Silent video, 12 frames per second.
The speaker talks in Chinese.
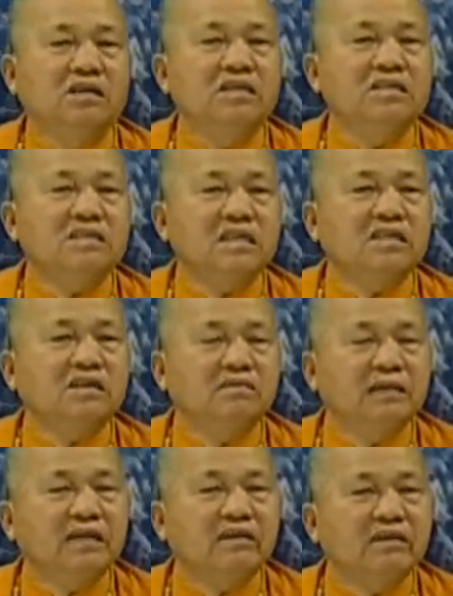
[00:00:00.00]
人生
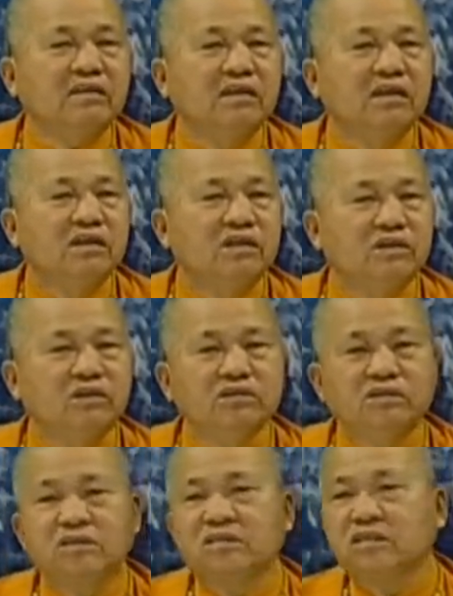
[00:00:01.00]
的命运
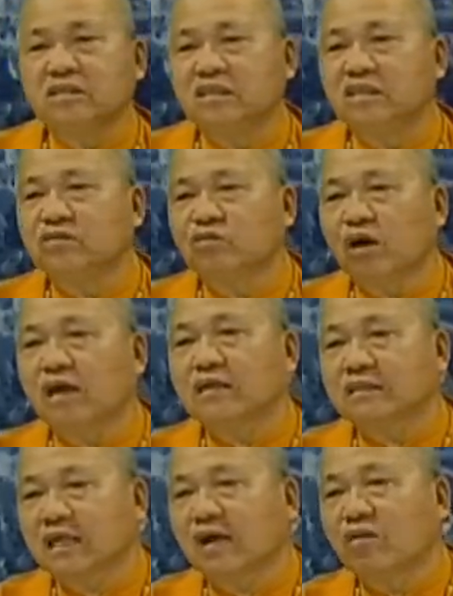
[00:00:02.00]
由自己去
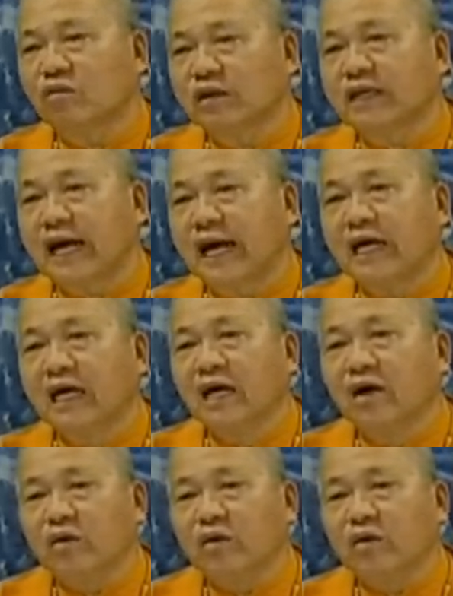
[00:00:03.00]
创造未来。